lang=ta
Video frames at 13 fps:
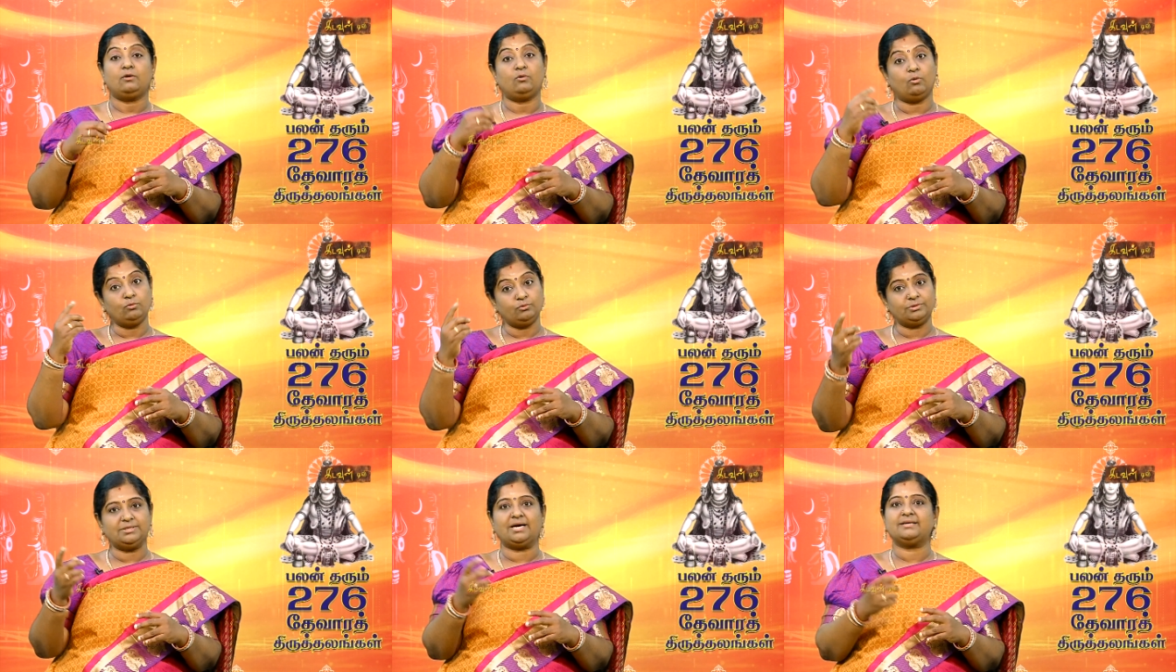
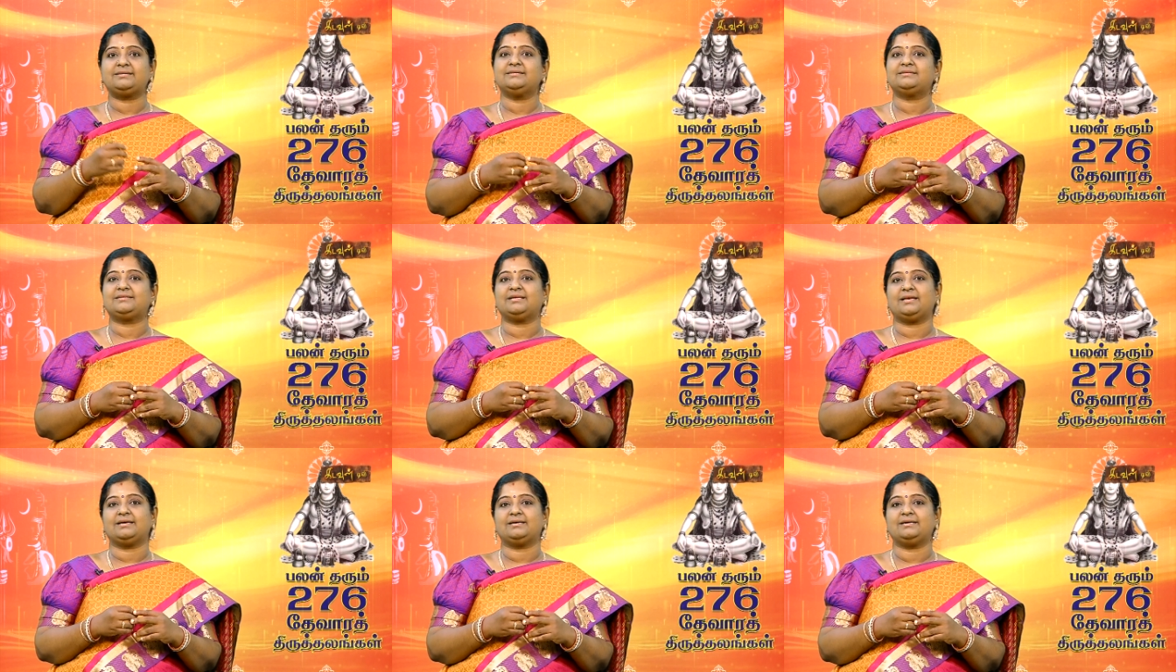கொங்கு நாட்டு
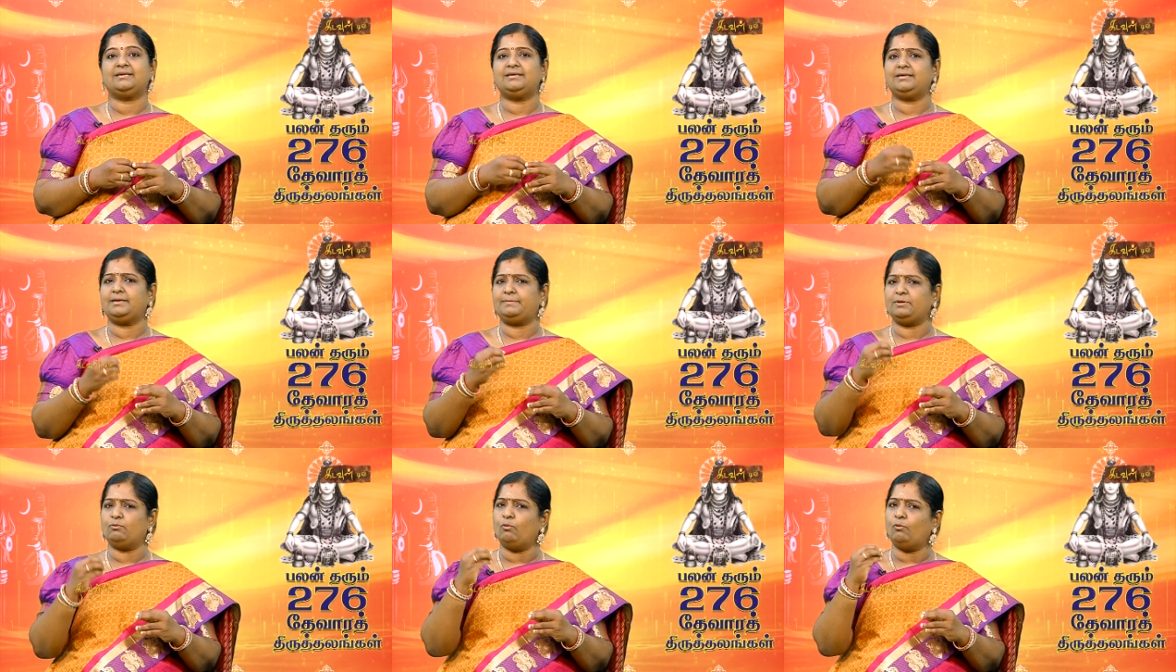தலங்கள்
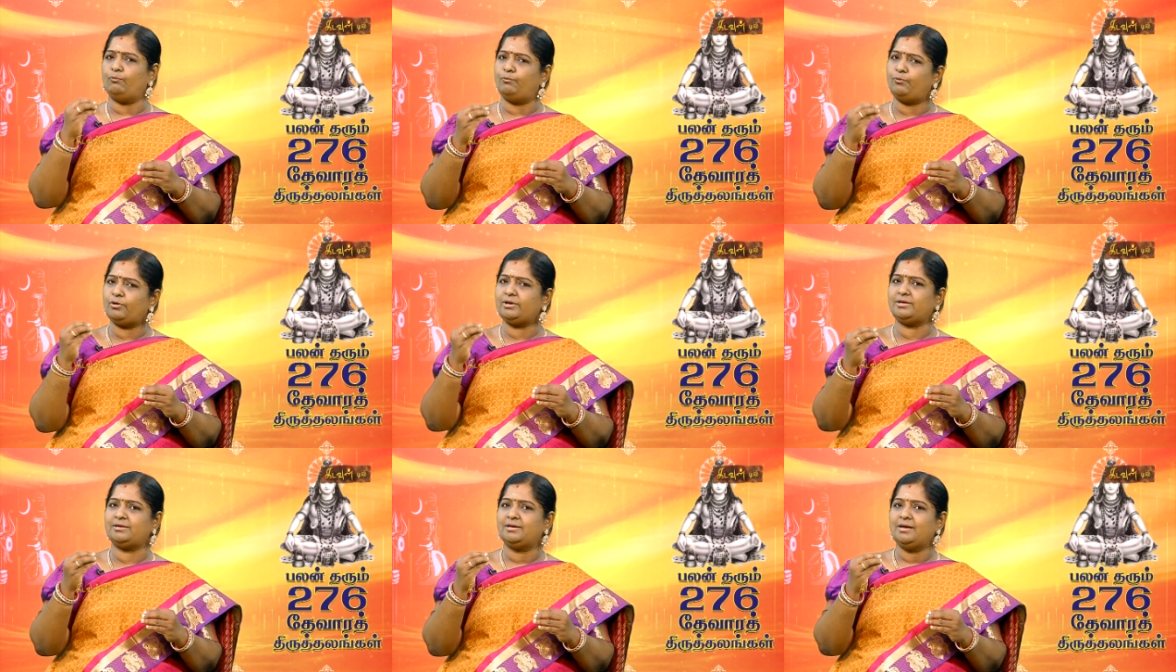இப்படி
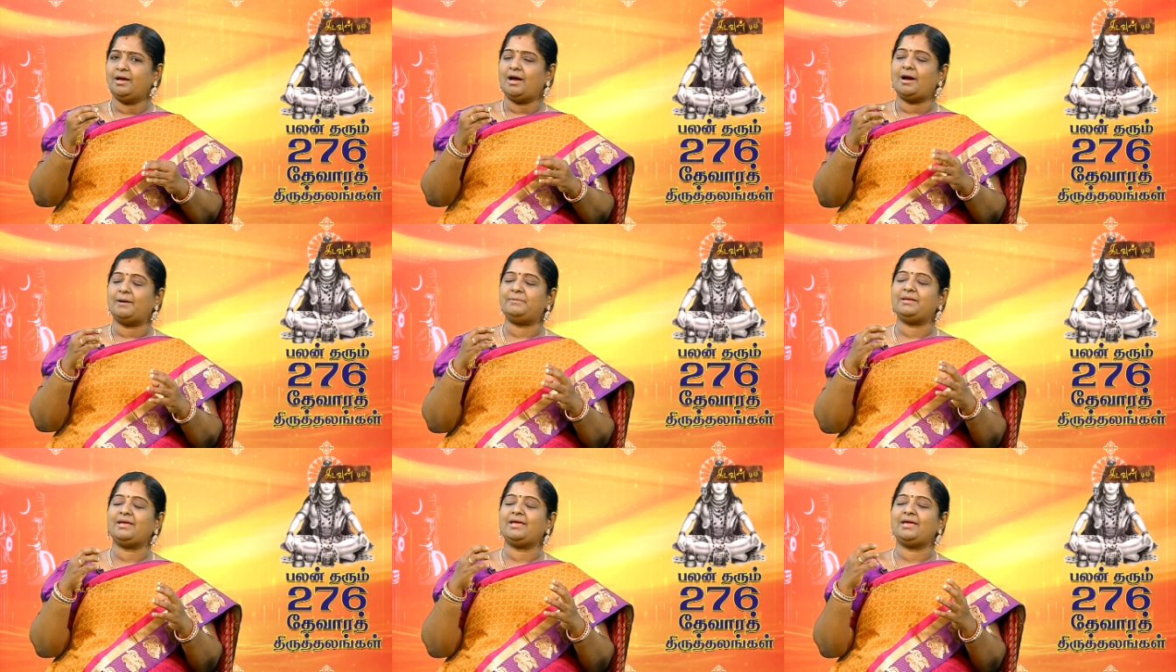ஒவ்வொரு
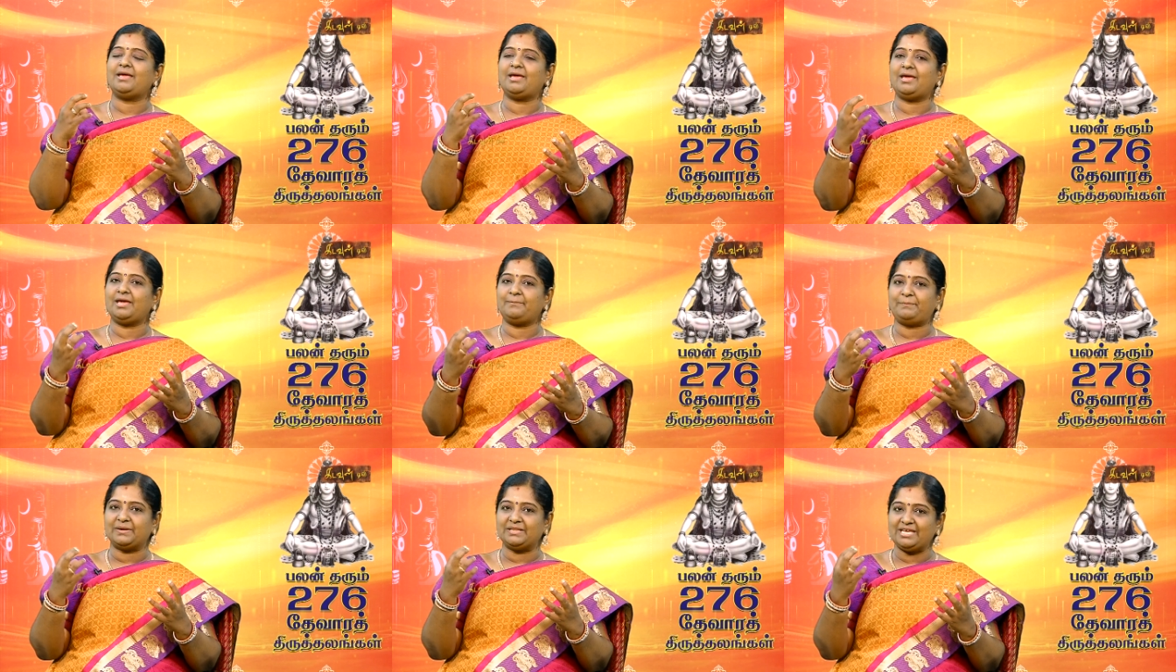அப்படியே
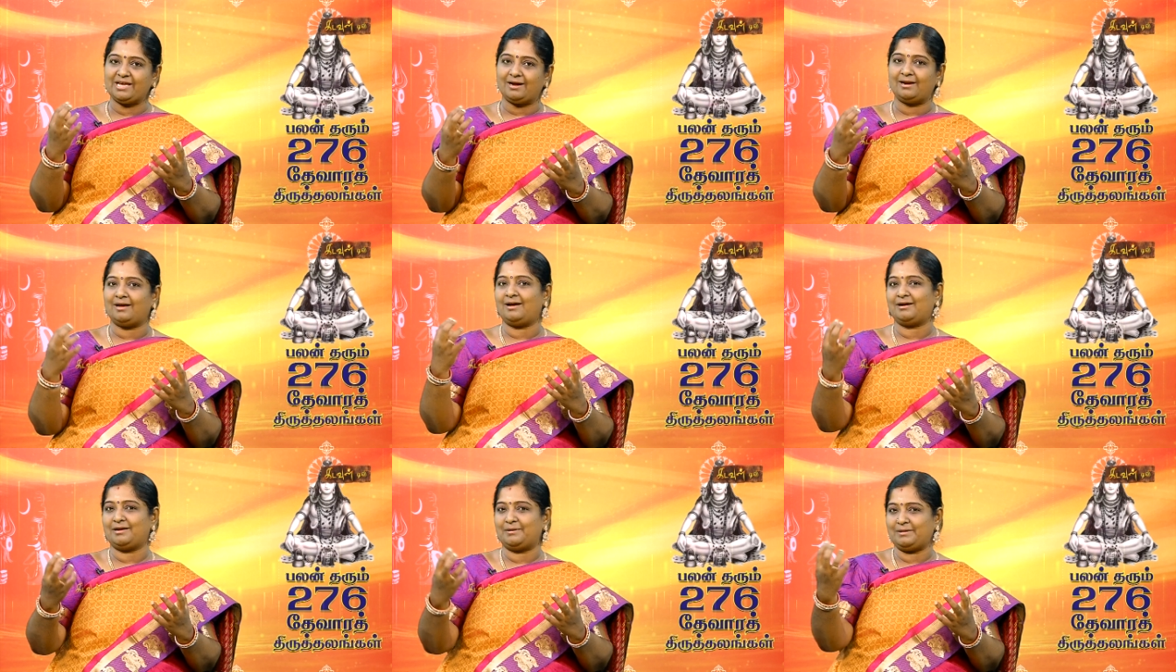
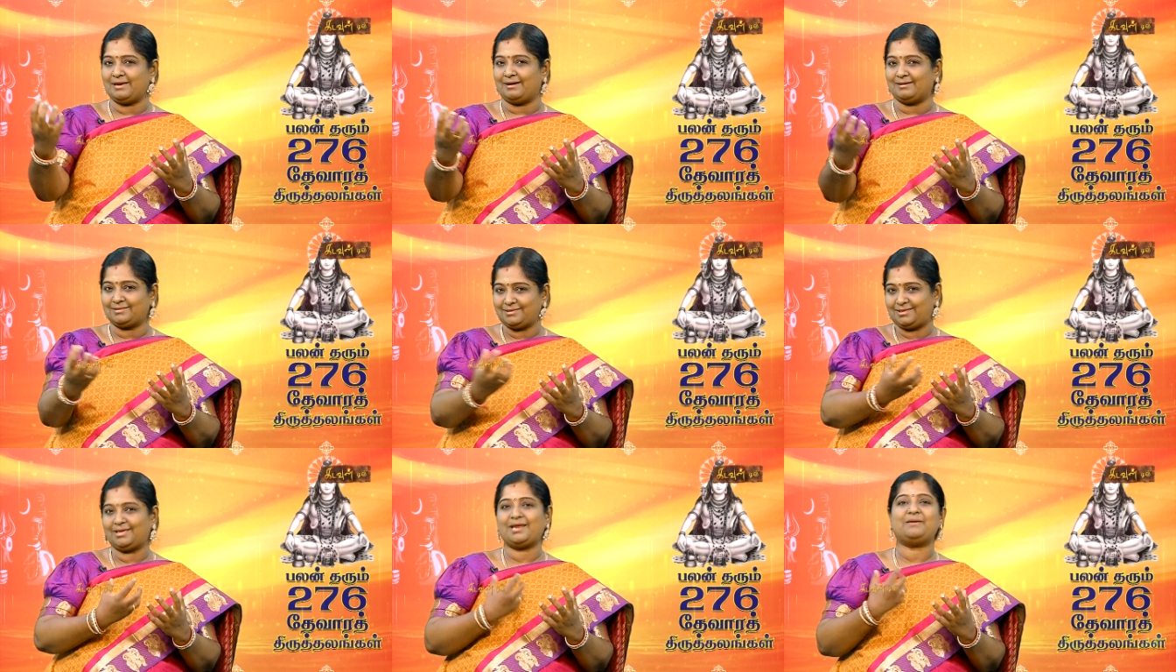பதிகளாக
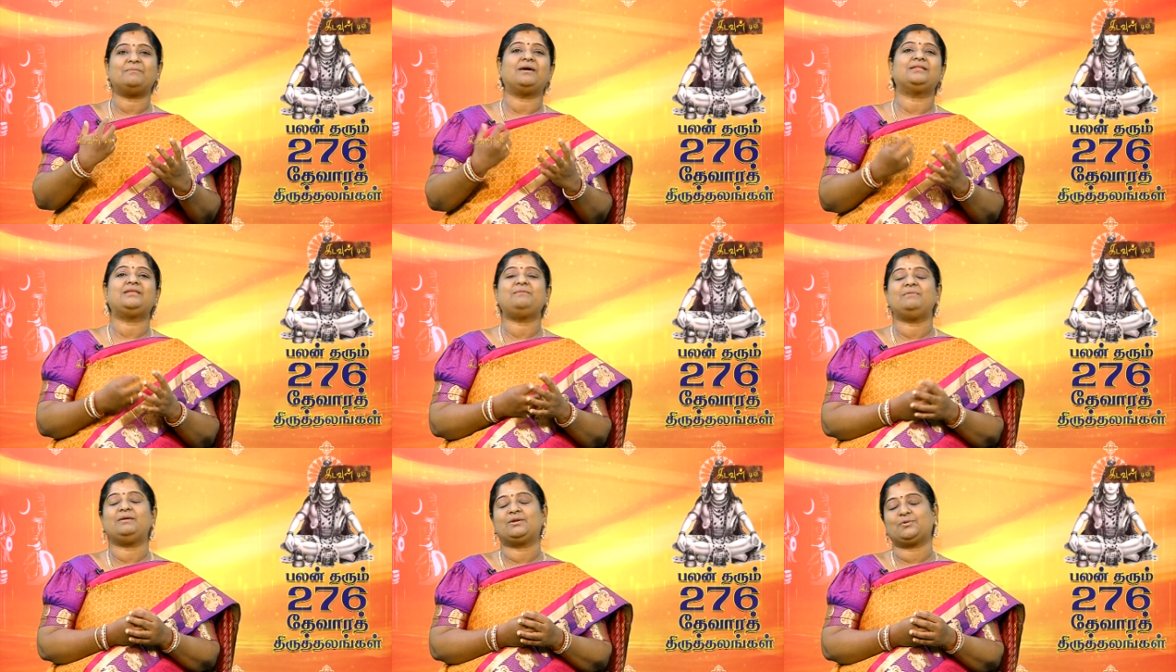யாத்திரை
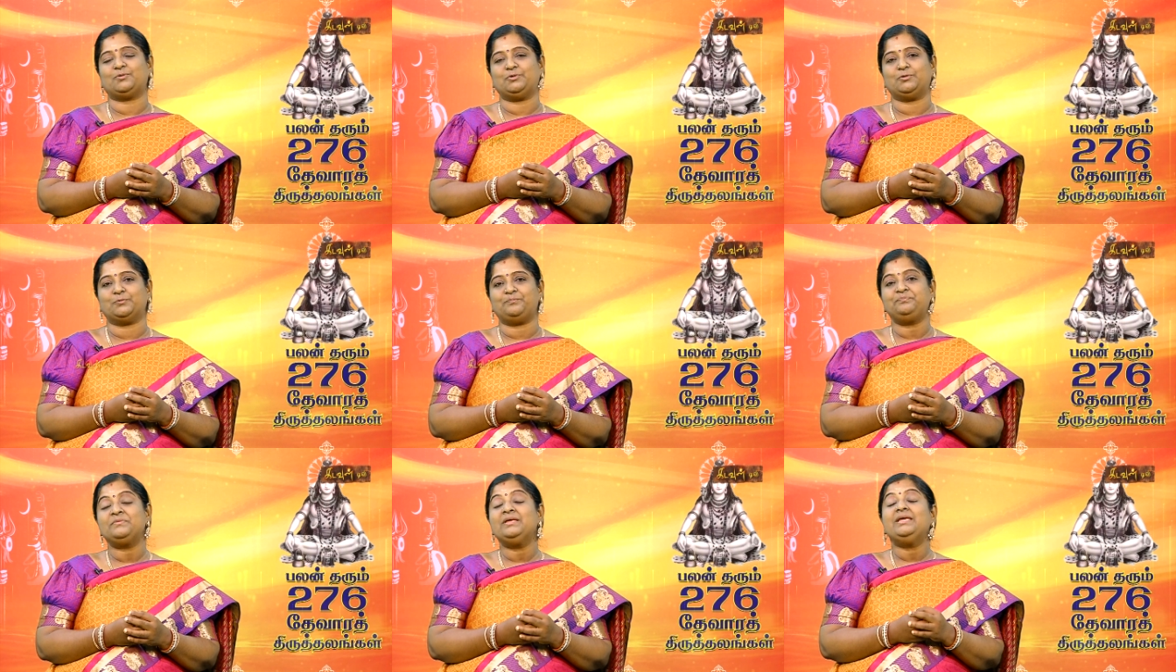மாதிரி மேற்கொண்டோம்
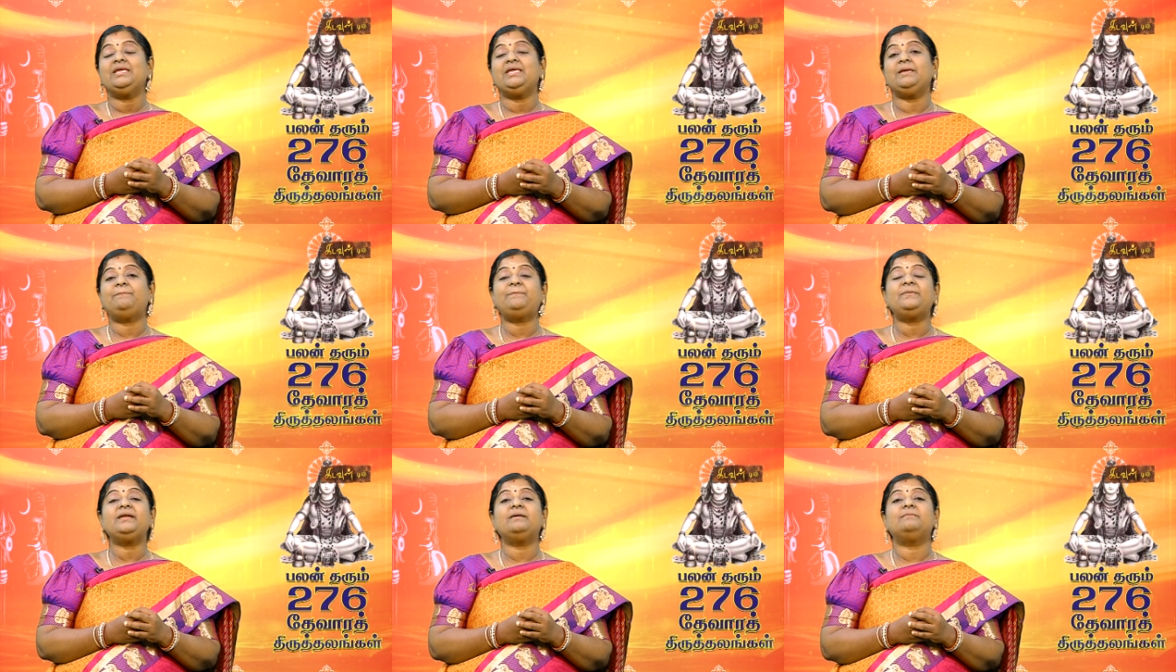
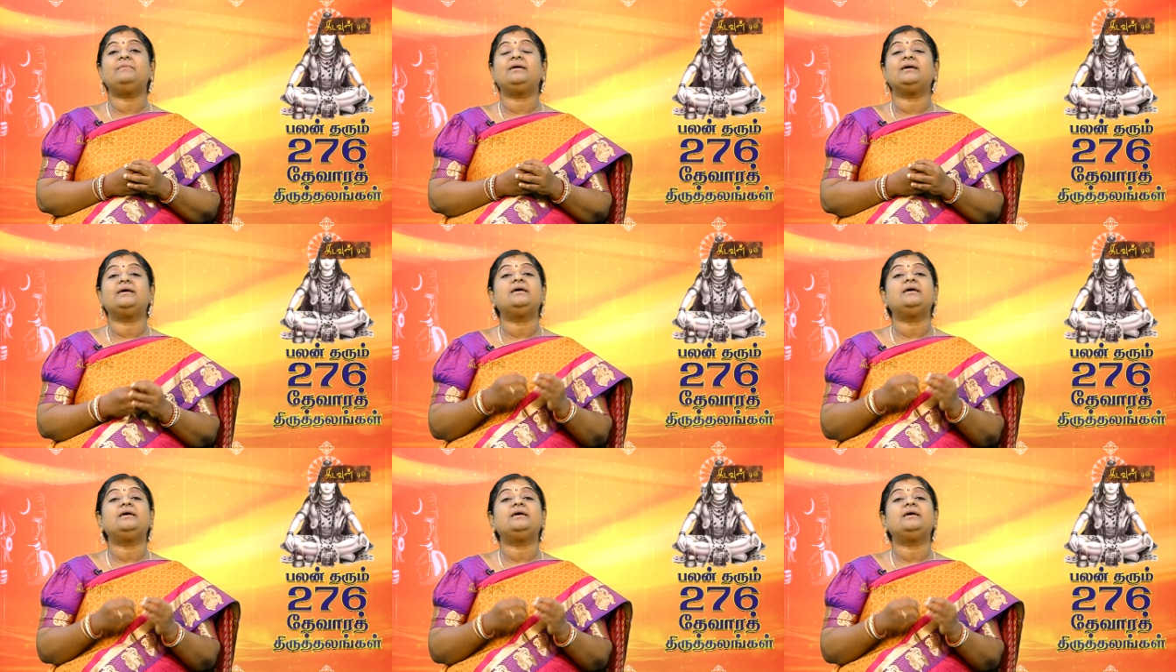இப்போ நம்ம